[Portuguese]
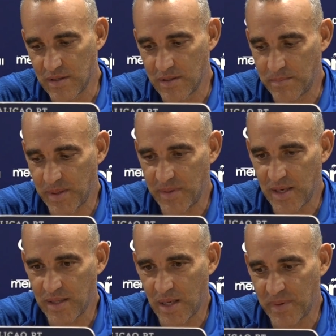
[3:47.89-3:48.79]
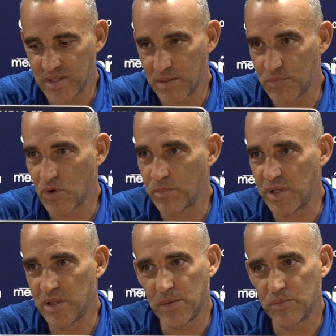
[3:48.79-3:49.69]
Uh, primeira etapa, sermos
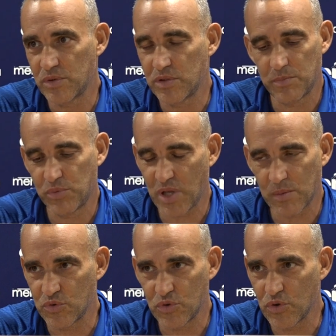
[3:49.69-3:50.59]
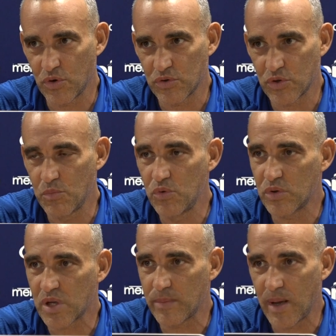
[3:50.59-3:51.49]
competitivos, disputarmos os jogos com
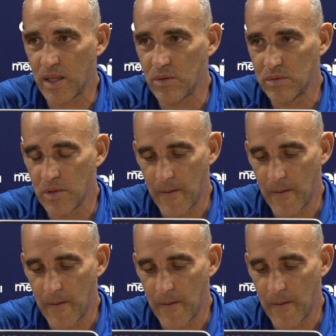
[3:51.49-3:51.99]
muito trabalho,